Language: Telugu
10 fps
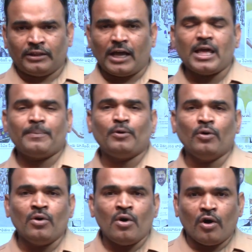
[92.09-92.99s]
దాదాపు
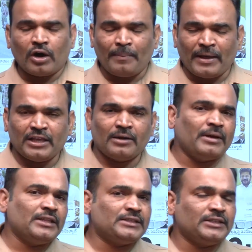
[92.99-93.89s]
ఒక పదిహేను
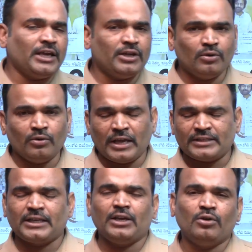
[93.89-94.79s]
మంది సిఐలు
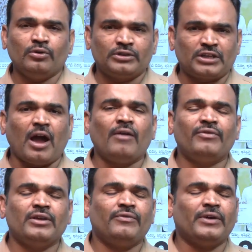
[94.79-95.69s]
ఎస్ఐలు
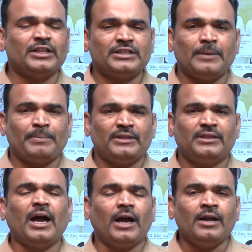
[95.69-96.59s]
స్టాఫ్ ఈఫ్ అంతా చాలా పెద్ద